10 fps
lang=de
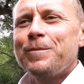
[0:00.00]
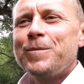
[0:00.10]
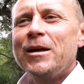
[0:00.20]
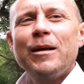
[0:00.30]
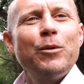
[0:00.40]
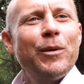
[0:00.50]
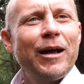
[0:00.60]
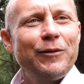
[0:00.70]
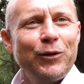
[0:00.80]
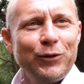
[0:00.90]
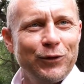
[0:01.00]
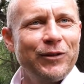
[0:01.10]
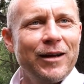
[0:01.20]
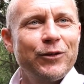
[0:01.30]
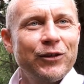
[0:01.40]
mir in dem Moment einfach nur zur
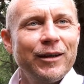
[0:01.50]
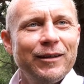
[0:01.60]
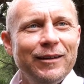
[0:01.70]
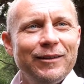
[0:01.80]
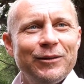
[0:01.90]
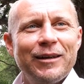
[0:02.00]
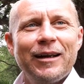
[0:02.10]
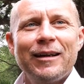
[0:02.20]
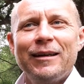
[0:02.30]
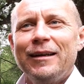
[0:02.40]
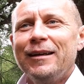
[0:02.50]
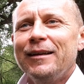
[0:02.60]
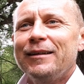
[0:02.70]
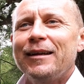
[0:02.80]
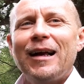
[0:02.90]
Seite steht. Ne? Und ja. der
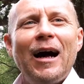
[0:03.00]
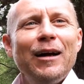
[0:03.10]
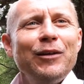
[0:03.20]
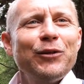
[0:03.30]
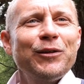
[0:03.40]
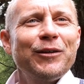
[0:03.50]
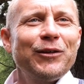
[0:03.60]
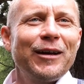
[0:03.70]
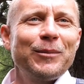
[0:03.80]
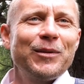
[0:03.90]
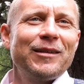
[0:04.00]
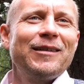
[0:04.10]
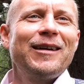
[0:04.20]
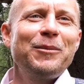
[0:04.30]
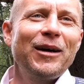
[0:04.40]
der da ist und der vielleicht ein bisschen
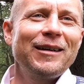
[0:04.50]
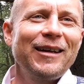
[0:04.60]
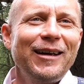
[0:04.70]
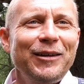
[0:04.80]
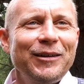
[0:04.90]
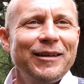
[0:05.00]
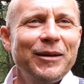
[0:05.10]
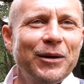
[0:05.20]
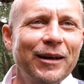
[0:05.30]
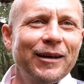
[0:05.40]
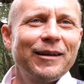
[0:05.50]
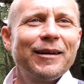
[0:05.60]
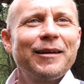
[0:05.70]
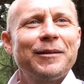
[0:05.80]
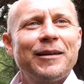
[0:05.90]
die Kamera dreht
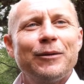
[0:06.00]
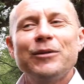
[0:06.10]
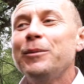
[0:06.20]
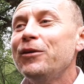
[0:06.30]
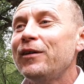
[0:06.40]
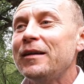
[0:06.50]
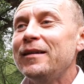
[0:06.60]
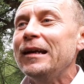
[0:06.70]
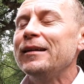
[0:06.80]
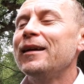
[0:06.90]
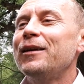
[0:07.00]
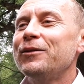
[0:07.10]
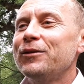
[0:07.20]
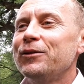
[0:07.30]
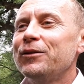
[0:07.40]
der, äh, und dem ich was erzählen
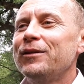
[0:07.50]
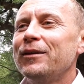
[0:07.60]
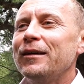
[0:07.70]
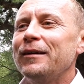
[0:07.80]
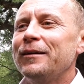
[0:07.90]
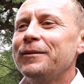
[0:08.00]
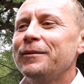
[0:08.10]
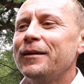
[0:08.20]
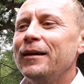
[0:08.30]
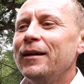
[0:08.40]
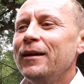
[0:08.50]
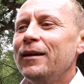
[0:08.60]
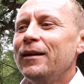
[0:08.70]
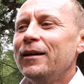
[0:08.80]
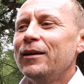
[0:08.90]
kann und äh,
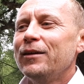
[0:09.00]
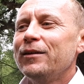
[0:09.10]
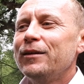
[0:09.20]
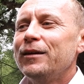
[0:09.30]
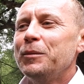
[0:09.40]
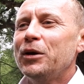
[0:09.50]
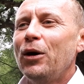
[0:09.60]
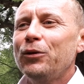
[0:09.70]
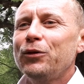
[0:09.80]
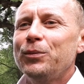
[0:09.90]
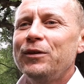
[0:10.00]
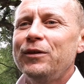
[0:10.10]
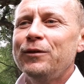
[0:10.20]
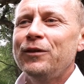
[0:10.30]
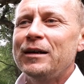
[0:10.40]
dem ich auch so ein
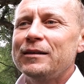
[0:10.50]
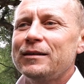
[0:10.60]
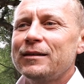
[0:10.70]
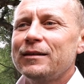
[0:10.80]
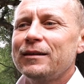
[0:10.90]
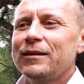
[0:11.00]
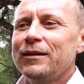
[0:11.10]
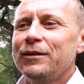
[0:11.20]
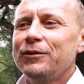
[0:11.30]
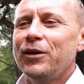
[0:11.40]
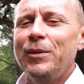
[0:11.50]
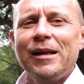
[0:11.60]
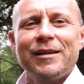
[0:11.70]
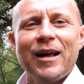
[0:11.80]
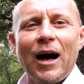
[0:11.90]
bisschen was
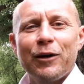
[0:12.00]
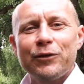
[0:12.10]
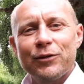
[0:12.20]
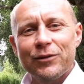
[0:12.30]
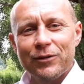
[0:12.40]
vermitteln darf.